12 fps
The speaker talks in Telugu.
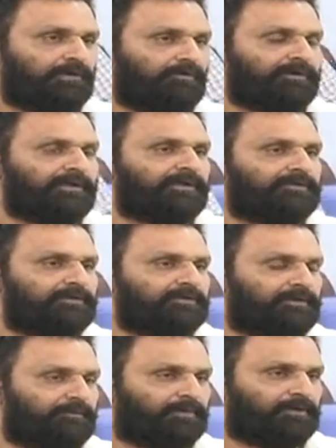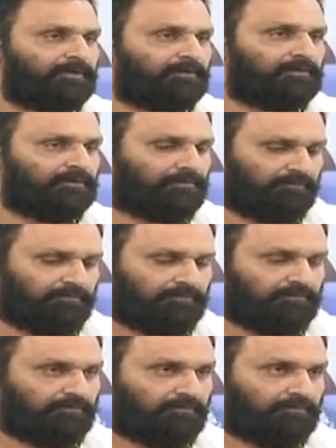ఎవరిని రిజైన్ చేయమంటున్నారు
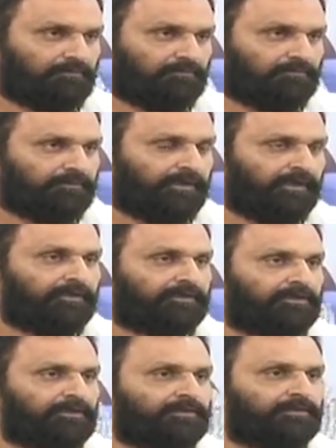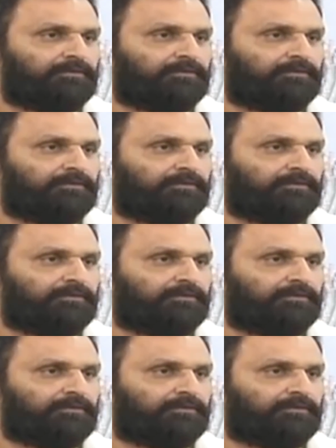దేనికి